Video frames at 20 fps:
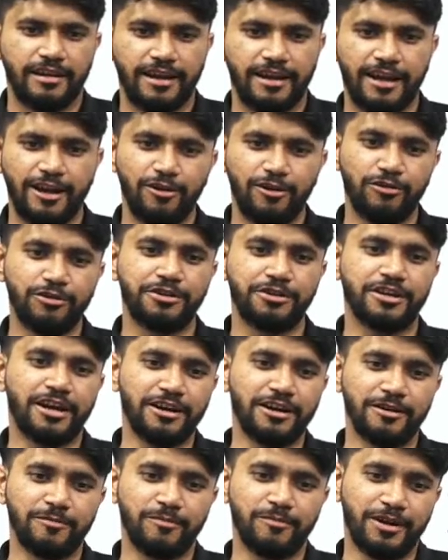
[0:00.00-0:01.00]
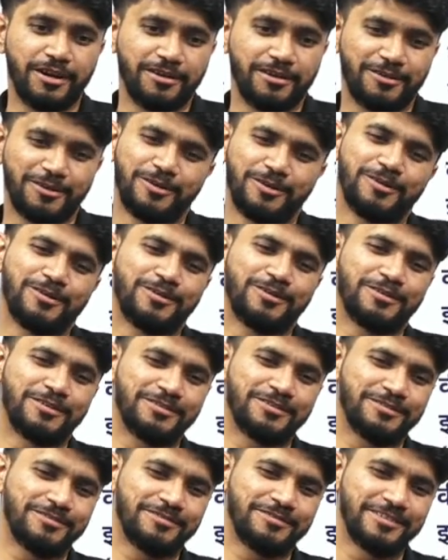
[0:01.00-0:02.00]
हेलो यंग मैन ओ हो
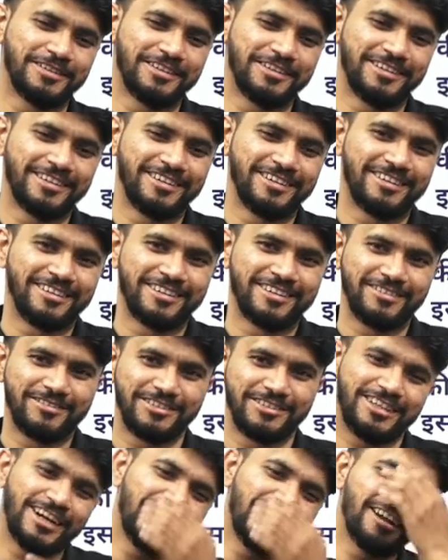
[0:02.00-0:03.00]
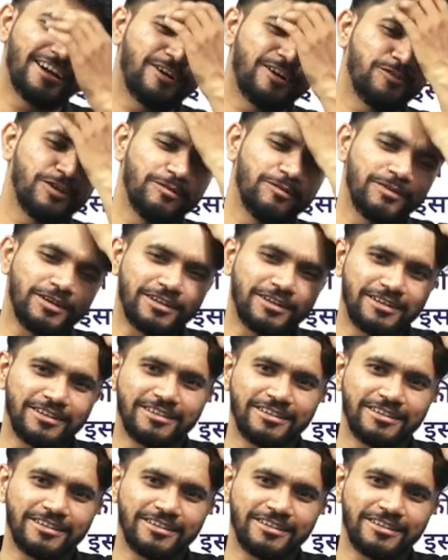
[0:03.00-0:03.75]
यंग लग रहा हूँ मैं